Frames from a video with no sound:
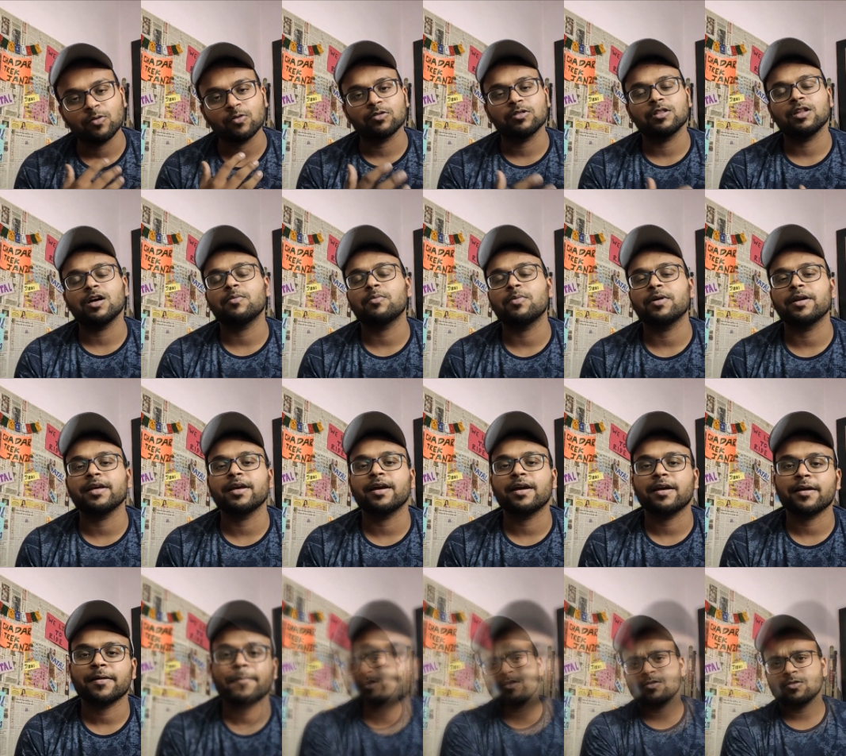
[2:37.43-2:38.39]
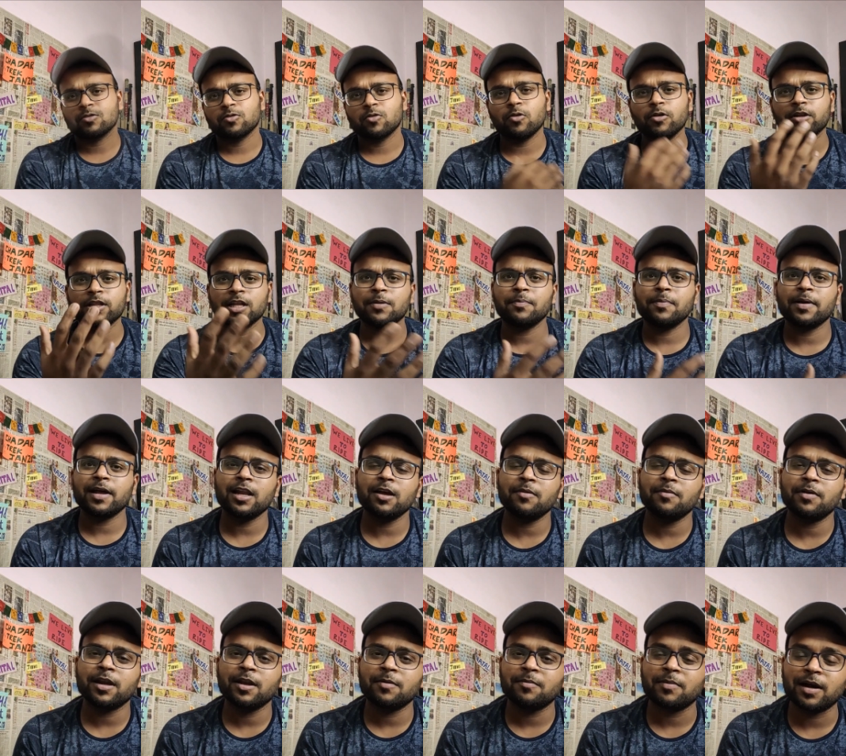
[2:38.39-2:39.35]
उतना बढ़िया है थोड़ी देर पहले
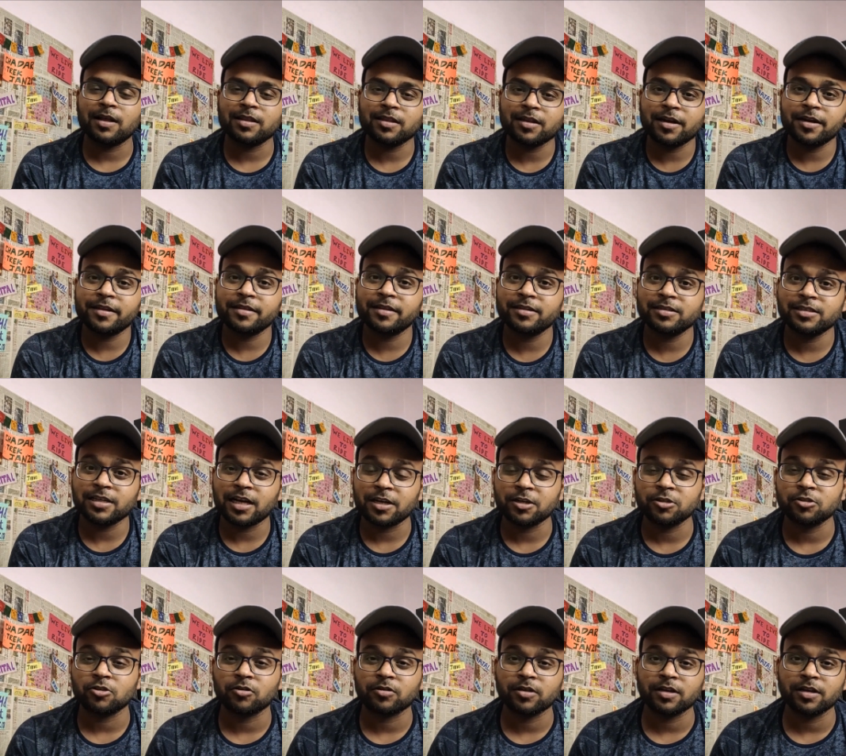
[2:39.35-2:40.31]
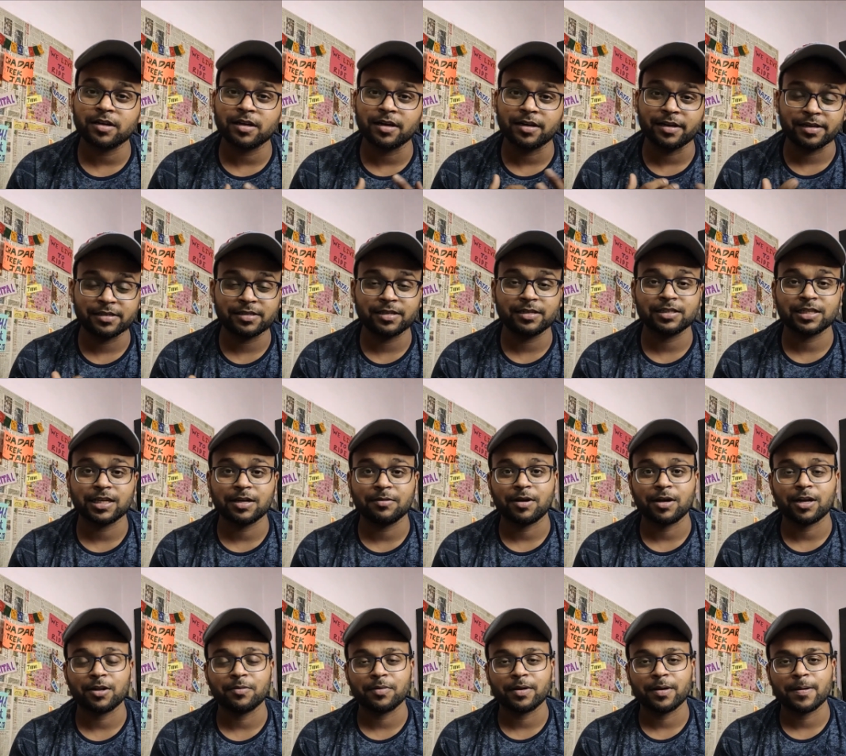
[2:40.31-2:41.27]
मैंने बात करी थी चांदी चौक की कंडीशंस के
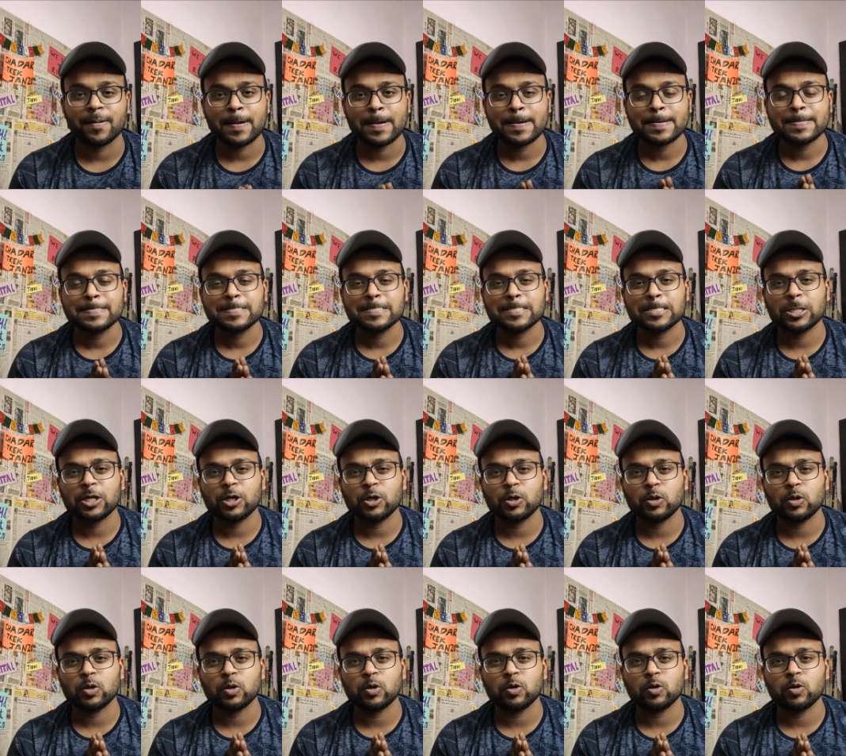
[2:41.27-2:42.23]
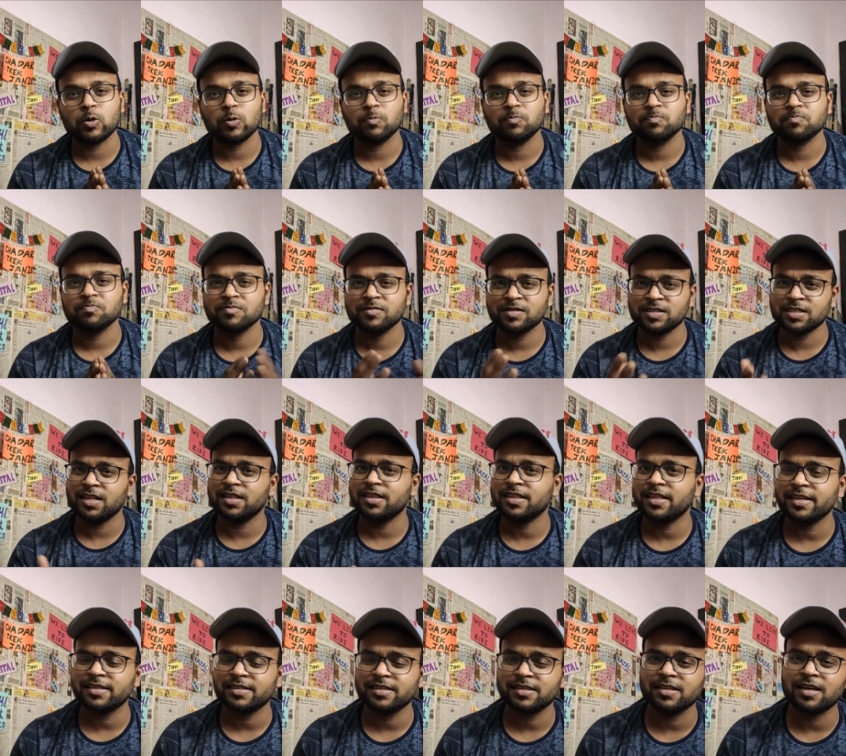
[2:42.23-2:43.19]
बारे में तो
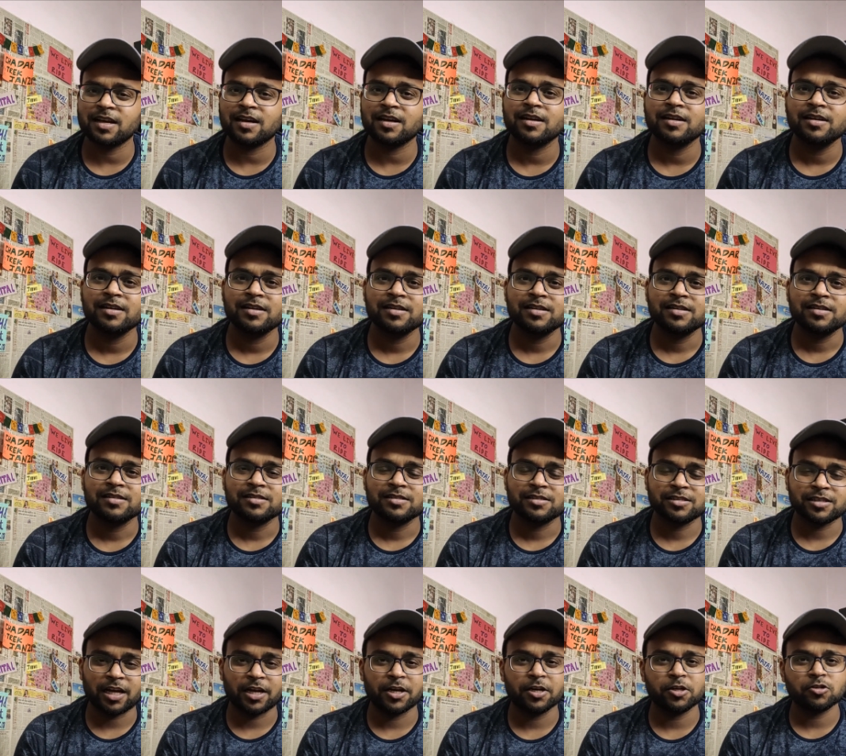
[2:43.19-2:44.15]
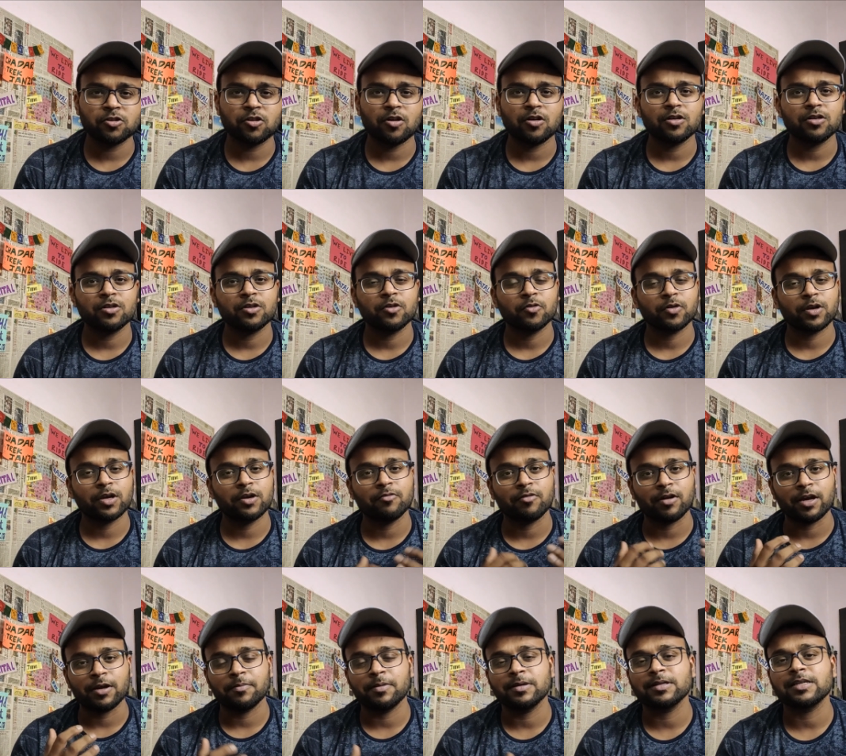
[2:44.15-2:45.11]
चलते हैं सीधा चांदनी चौक क्योंकि
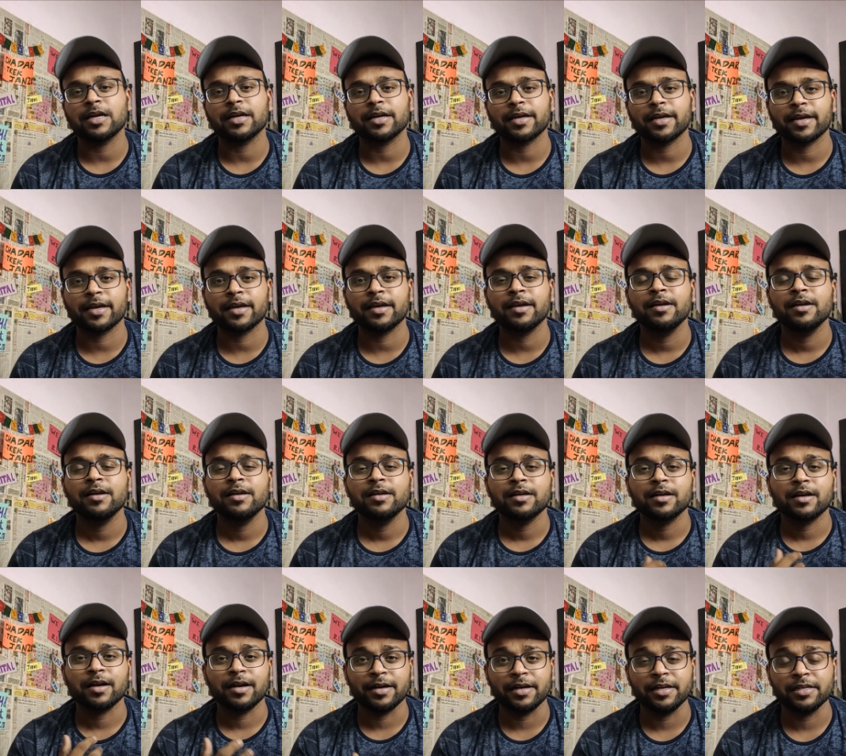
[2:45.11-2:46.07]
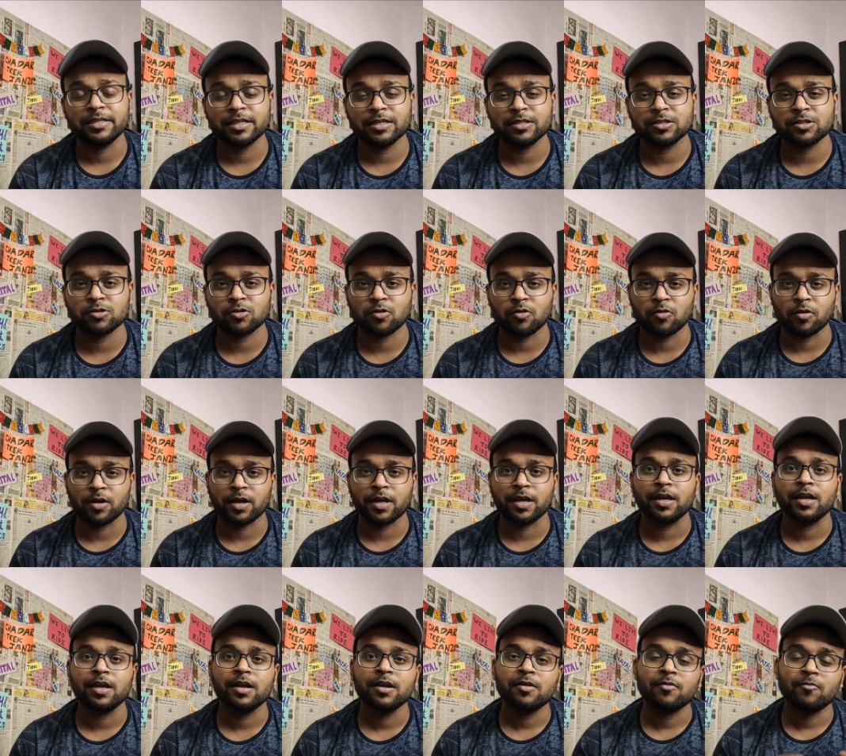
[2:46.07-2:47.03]
वहीं पे जाके कंडीशन जो होंगी
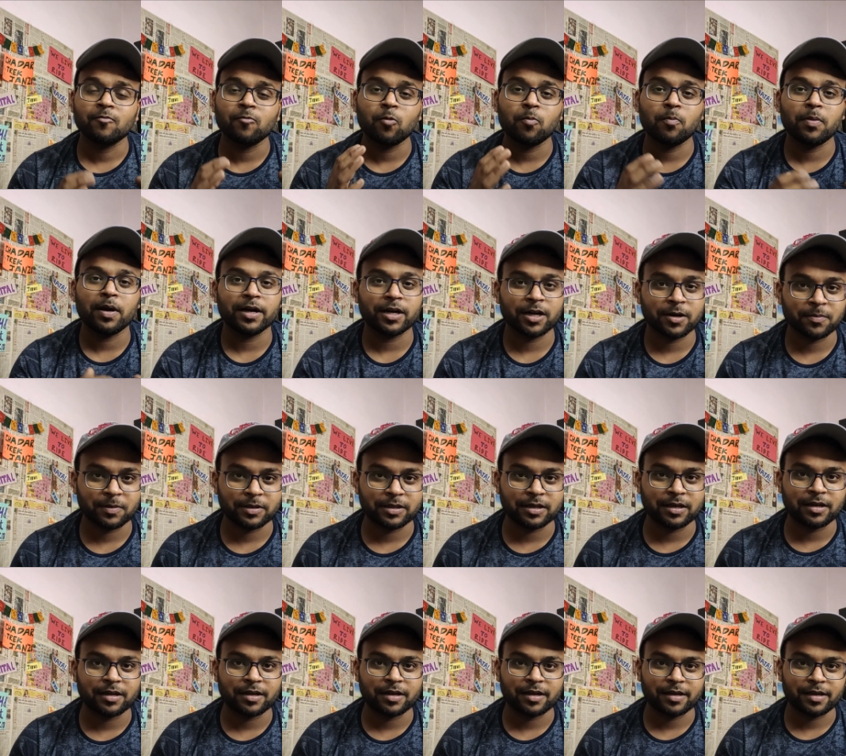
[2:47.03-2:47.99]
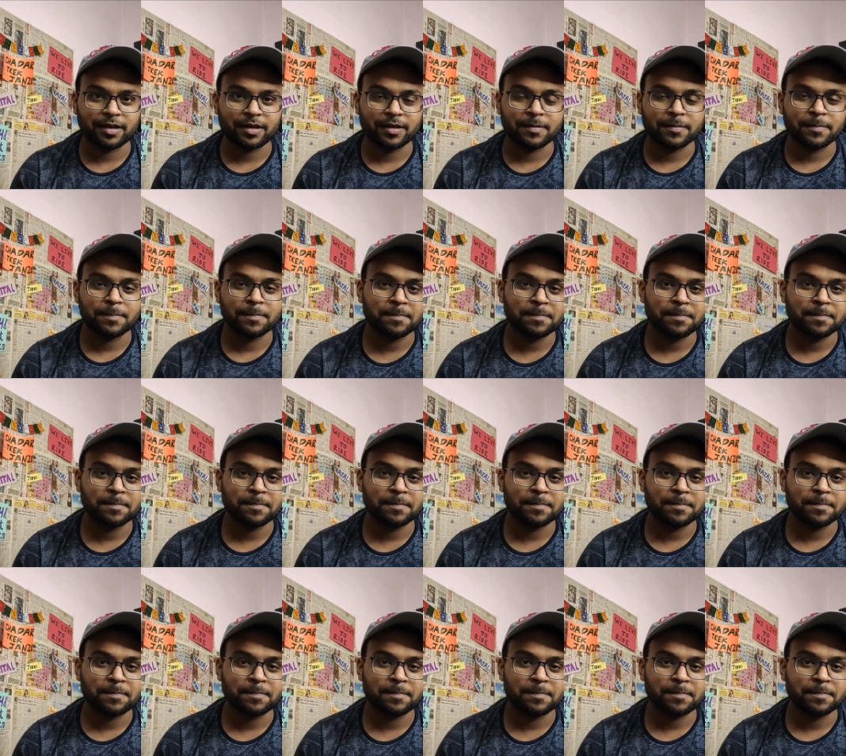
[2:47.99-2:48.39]
वो बेटर पता लगेंगी